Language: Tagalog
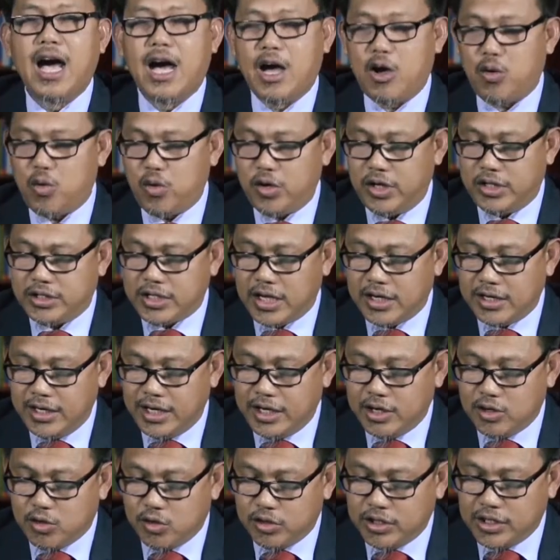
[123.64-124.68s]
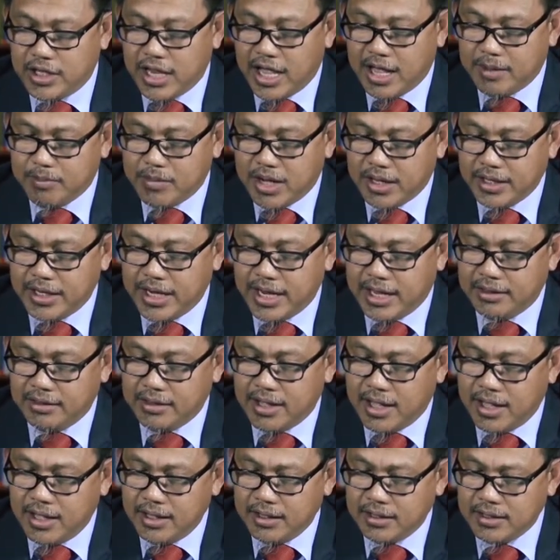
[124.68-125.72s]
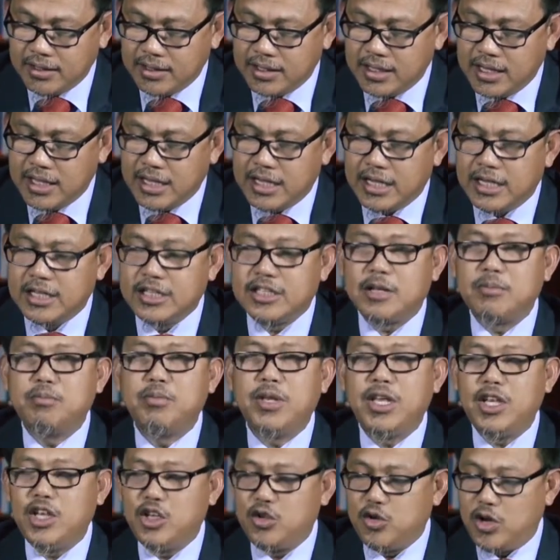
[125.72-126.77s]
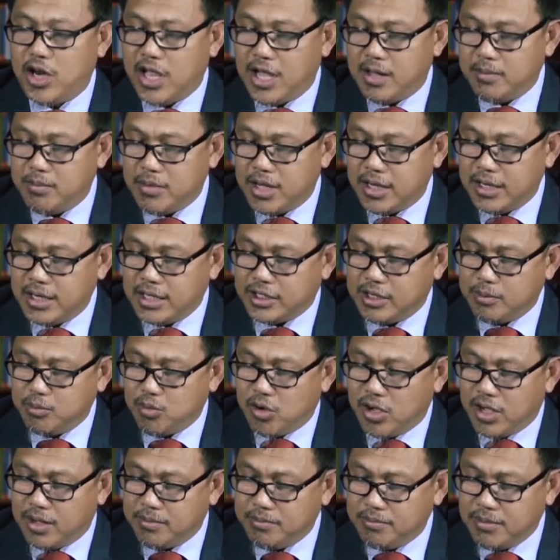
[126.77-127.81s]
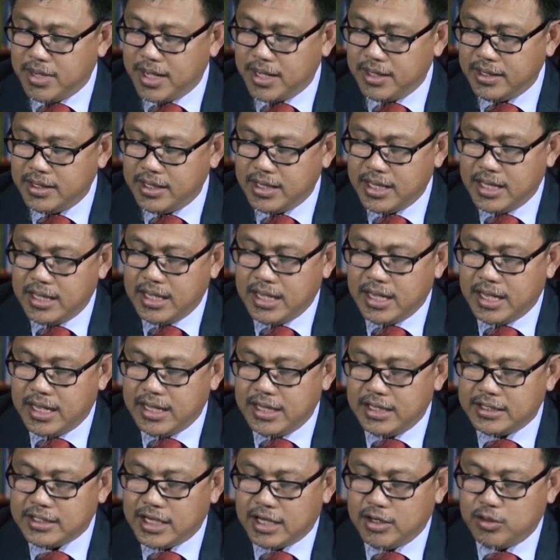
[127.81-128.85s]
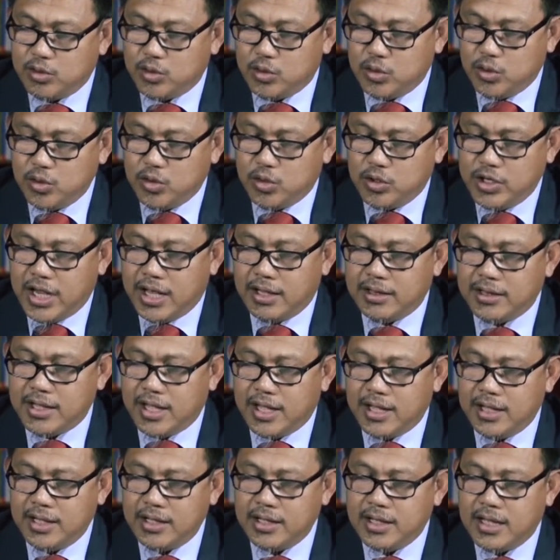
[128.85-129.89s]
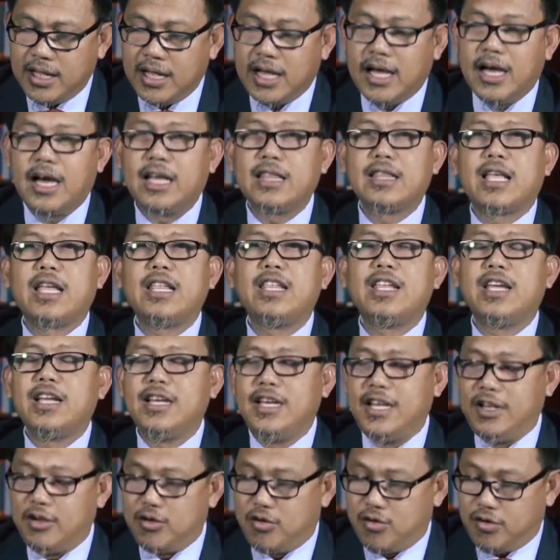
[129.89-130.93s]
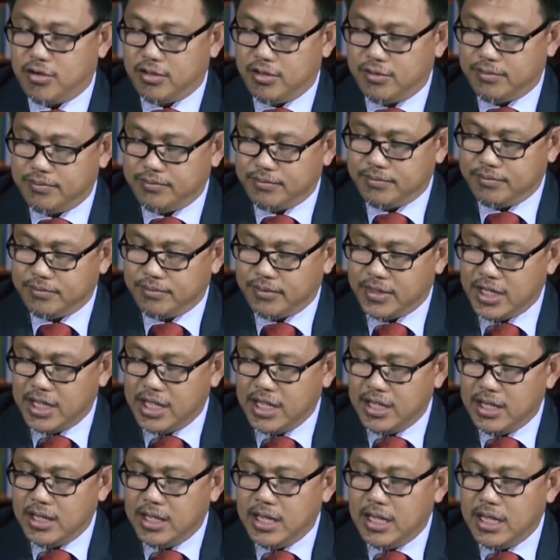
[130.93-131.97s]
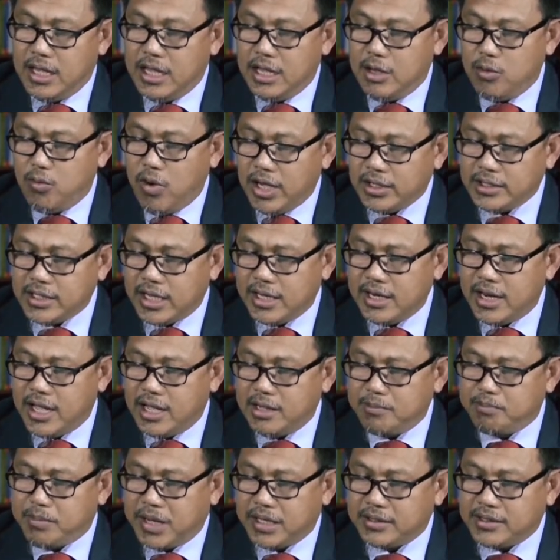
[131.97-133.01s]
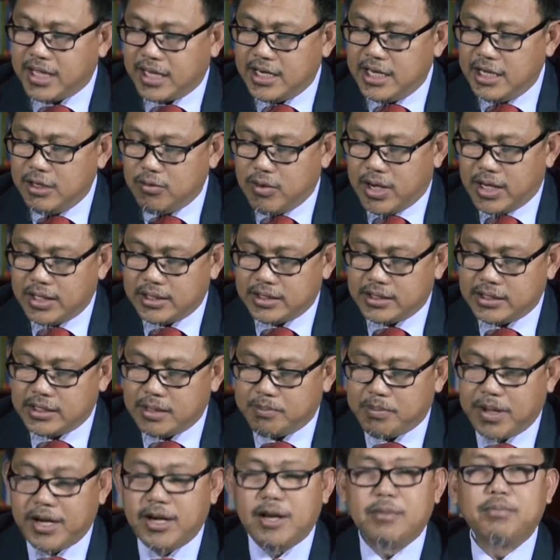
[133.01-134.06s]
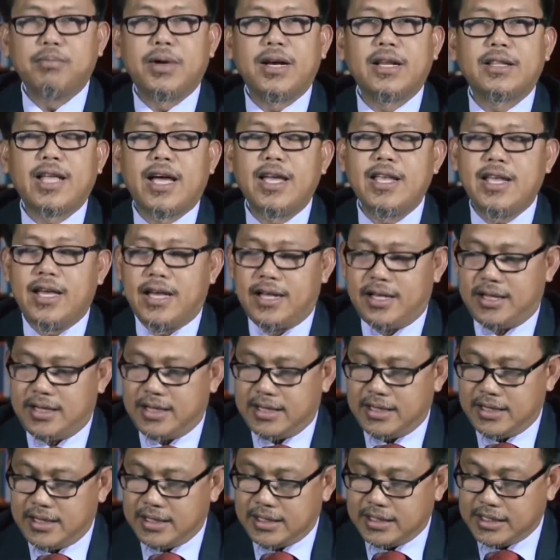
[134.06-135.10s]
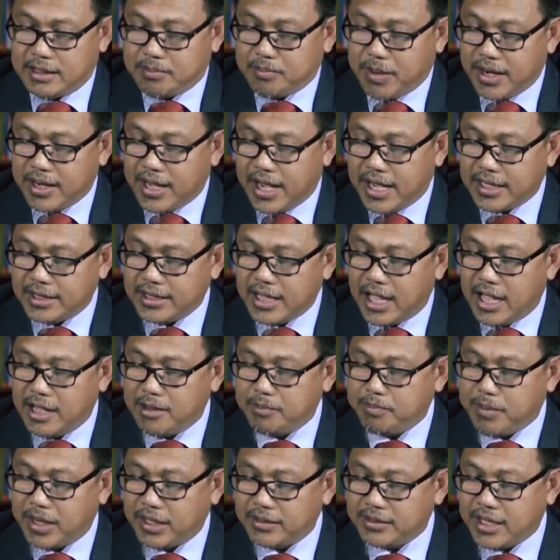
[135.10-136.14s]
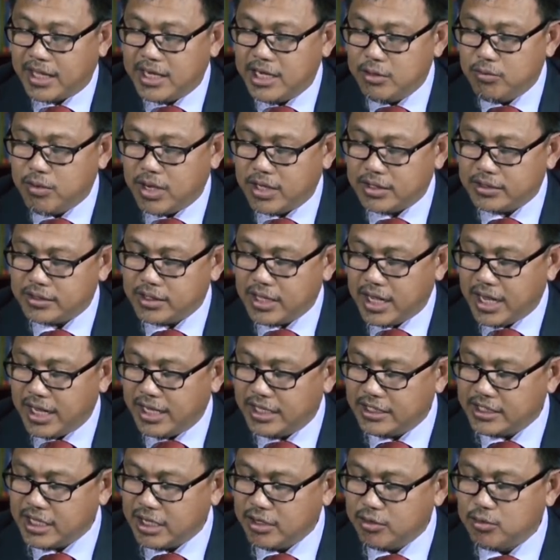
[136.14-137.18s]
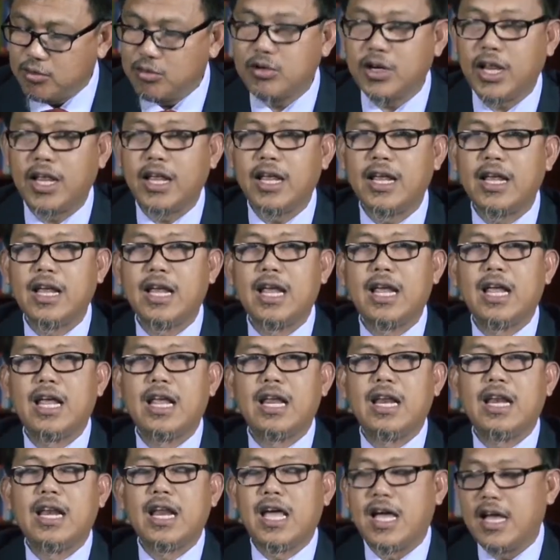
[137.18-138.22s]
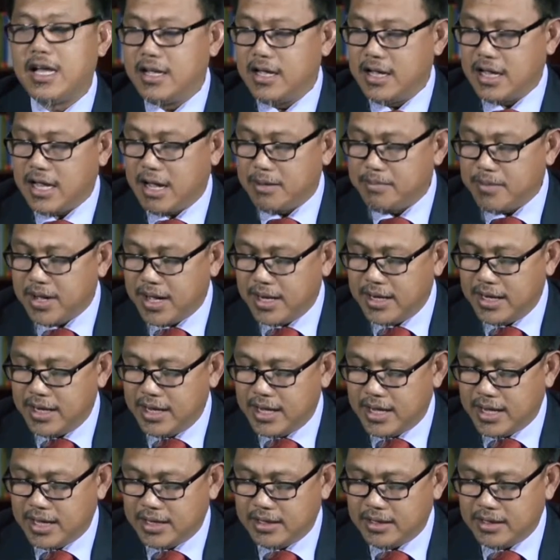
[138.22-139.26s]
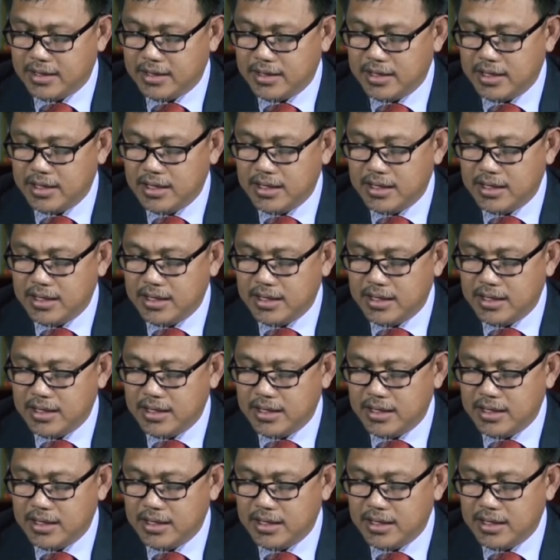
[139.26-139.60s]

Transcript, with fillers: Ako'y isang lingkod lamang ni Allah, sabihin niyo lamang na si Muhammad ay isang sugo ni Allah at kanyang lingkod. Iwasan ang pagtaliwas sa panampalataya sapagkat ang pagtaliwas ay isang uri ng kamalian.